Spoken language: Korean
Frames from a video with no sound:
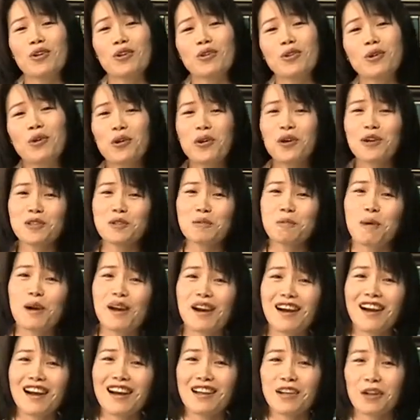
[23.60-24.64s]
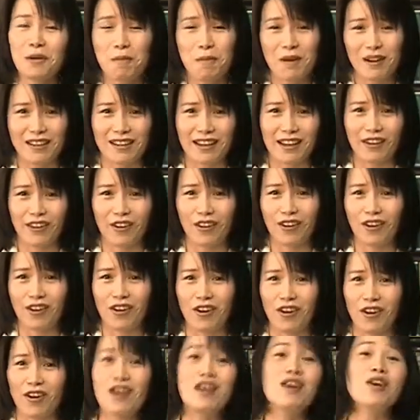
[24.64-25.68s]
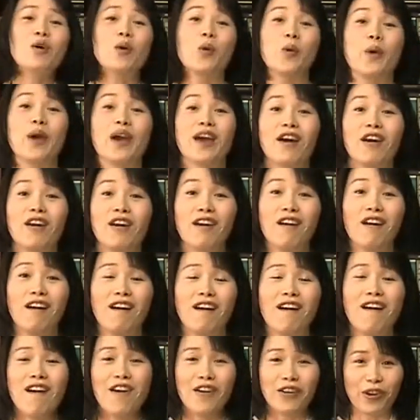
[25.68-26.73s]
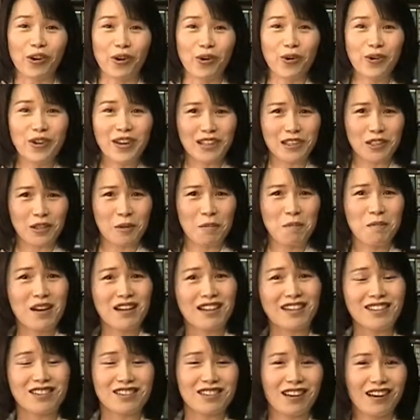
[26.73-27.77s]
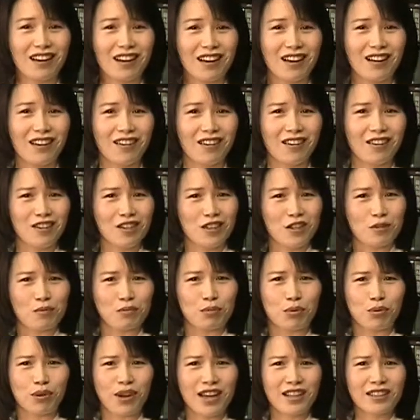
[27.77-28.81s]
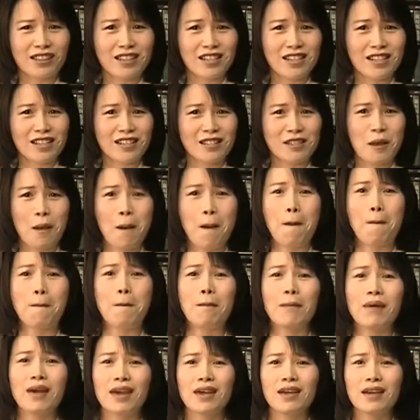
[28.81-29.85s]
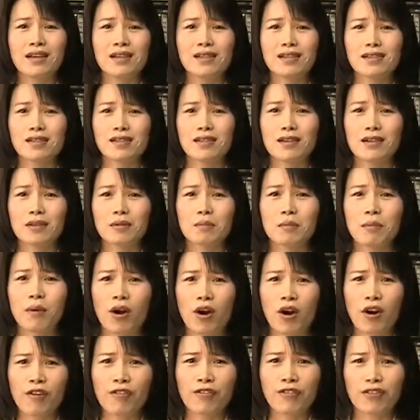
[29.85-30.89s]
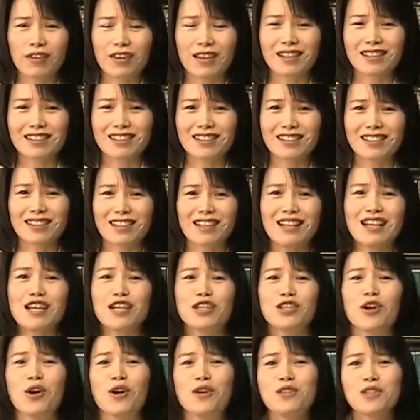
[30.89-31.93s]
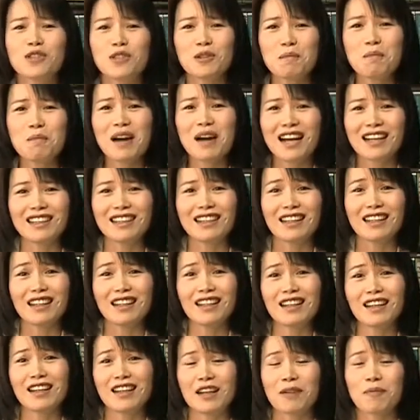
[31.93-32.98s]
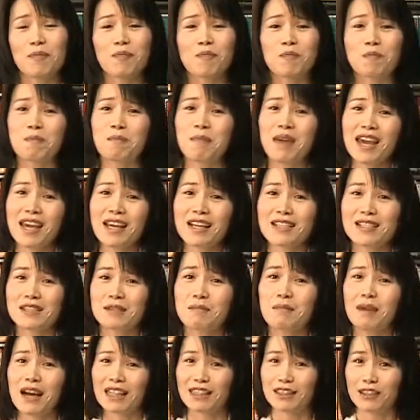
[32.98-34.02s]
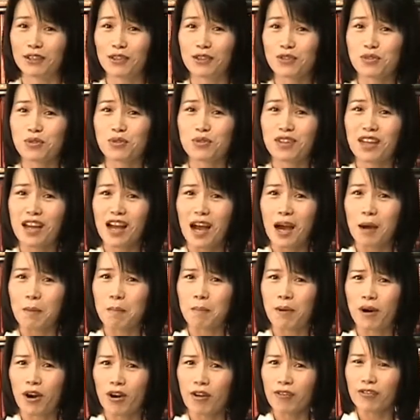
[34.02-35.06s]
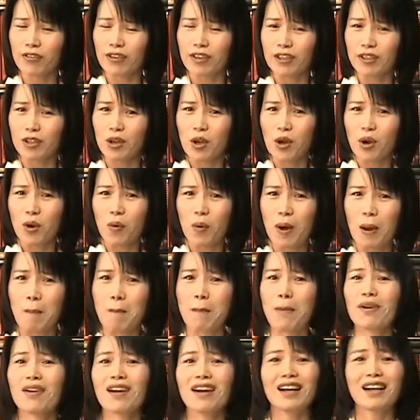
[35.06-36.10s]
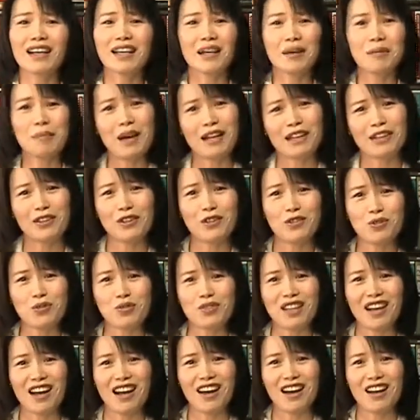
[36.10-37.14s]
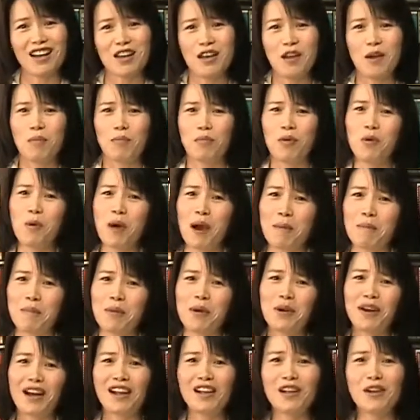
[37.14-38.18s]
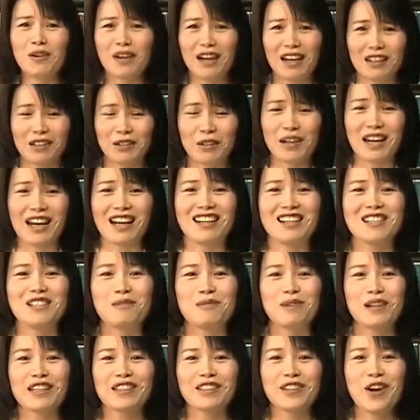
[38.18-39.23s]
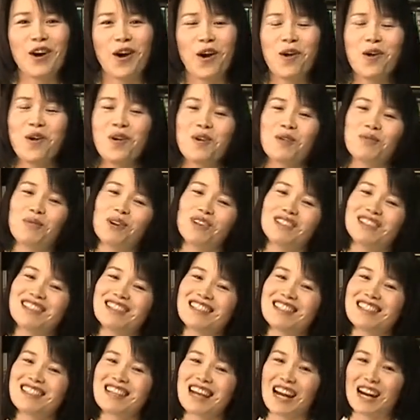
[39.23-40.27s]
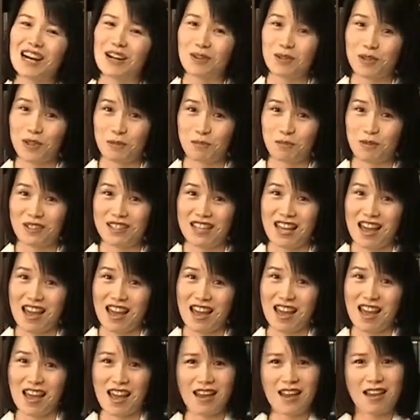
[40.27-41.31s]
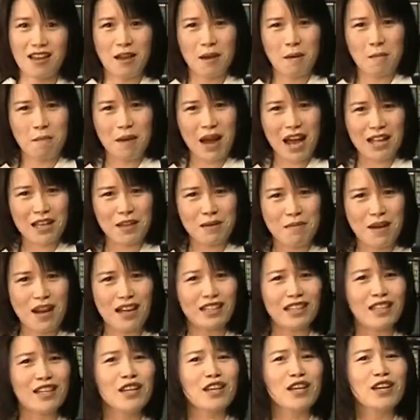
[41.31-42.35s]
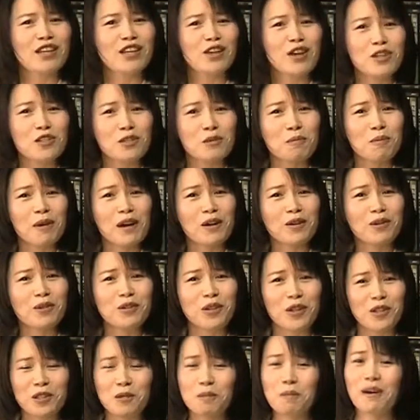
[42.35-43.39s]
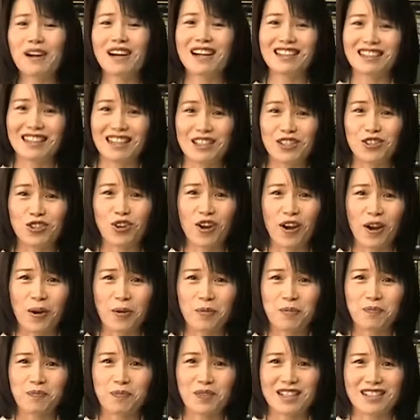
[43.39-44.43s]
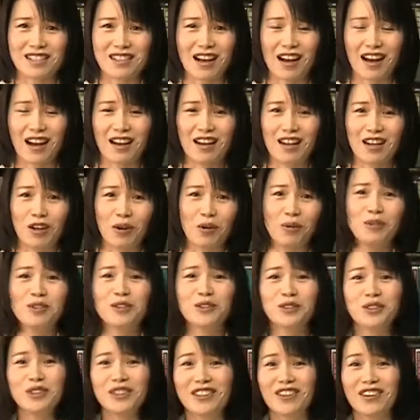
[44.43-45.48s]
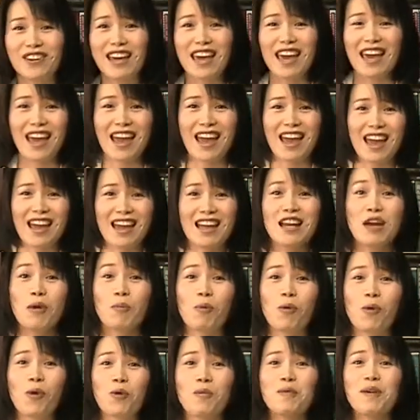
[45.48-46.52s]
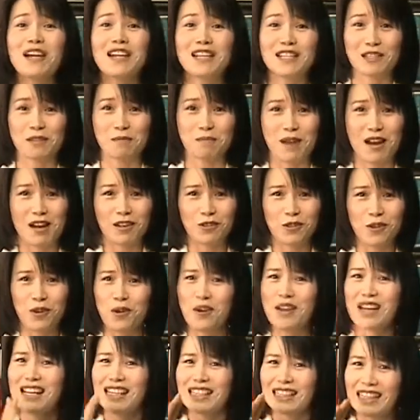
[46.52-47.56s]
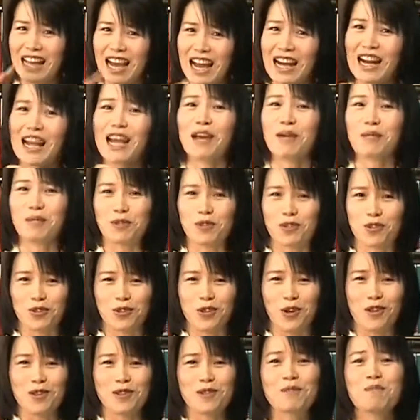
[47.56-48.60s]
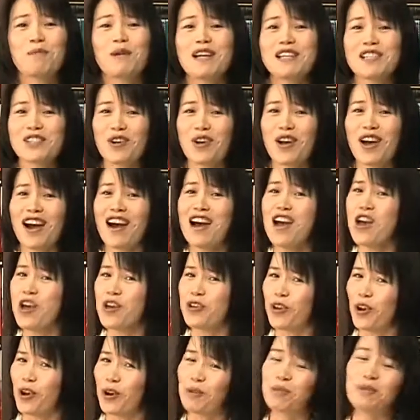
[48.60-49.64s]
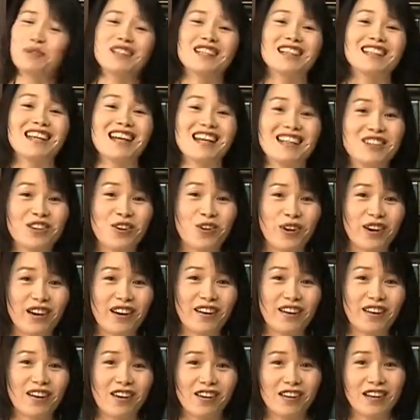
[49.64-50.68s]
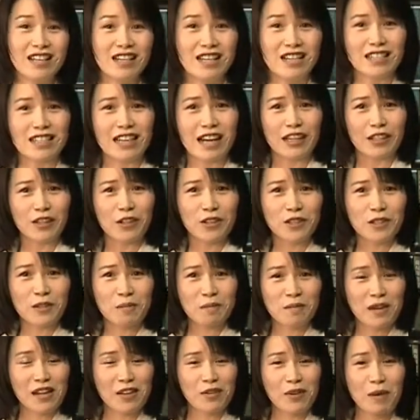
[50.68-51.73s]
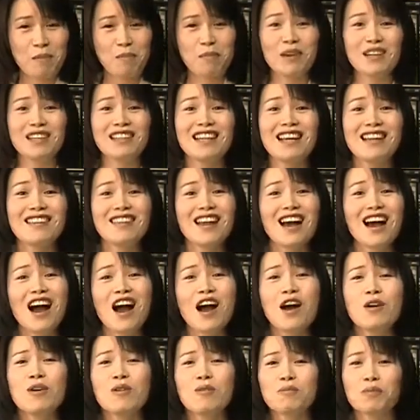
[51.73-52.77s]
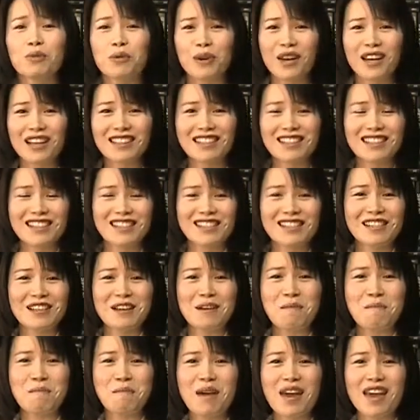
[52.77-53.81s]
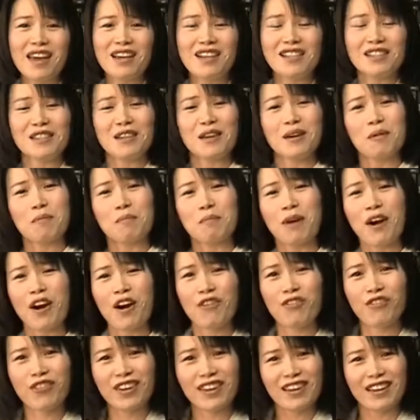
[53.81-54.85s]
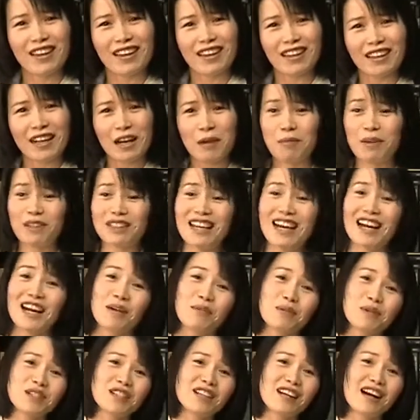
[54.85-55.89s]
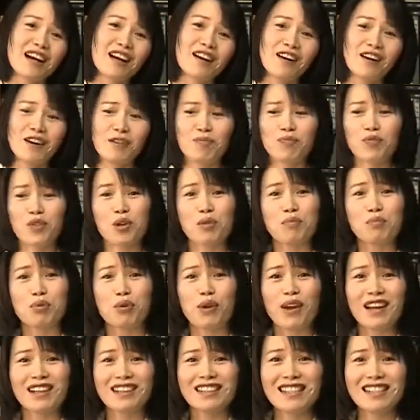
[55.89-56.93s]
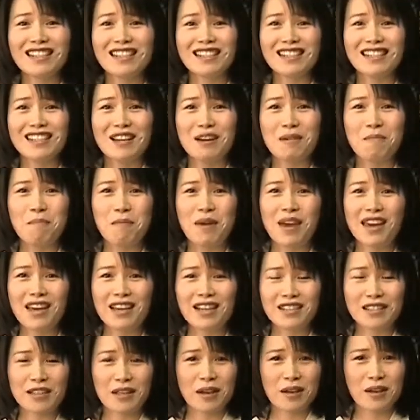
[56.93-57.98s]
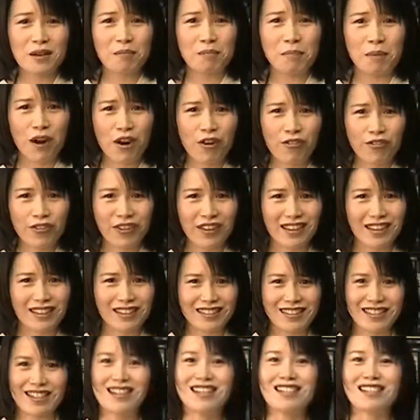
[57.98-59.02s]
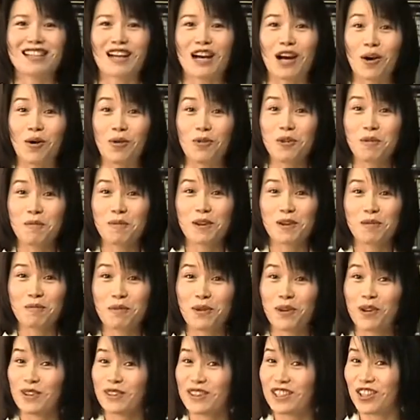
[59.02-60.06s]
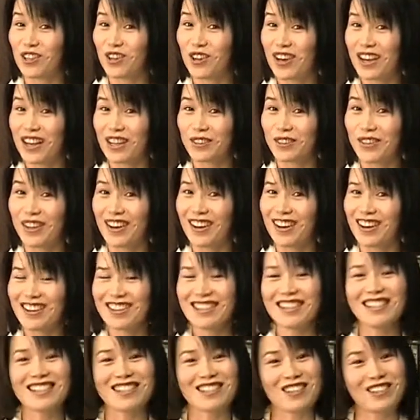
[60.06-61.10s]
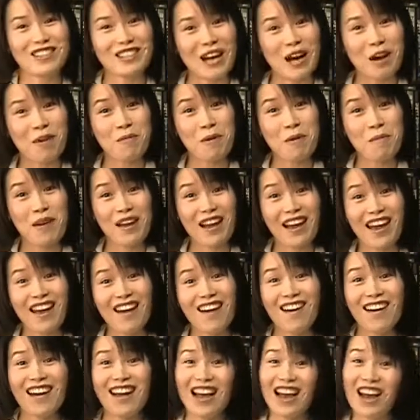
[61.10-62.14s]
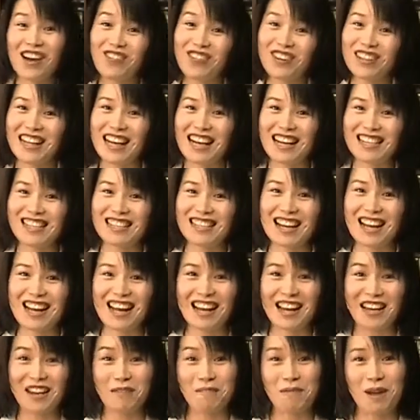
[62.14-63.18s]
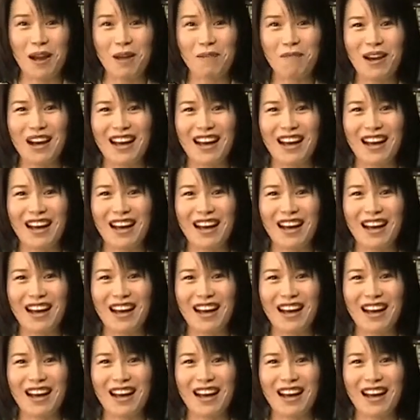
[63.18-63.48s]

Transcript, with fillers: 또 연습하라 이런 말을 해요. 왜요? 영어에 그런 말이 있잖아요. Practice makes perfect. 연습만이 makes 만들어준다, perfect 완벽하게 만들어준다. 뭐 완벽하려고 하는 건 아니지만요, 뭐든지 잘하고 싶을 때 많이 연습하고 연습하란 얘기죠. 자, 오늘도 이렇게 보고만 있지 말고 따라해보시고 연습하셔야 여러분께 되는 거예요. 자, 연습만이 완벽이 된다. Practice makes perfect. 한번 따라해보실까요? Practice makes perfect. 자, 오늘 배운 표현 기억하고요. 전 다음에 뵐게요. Have a nice day. Bye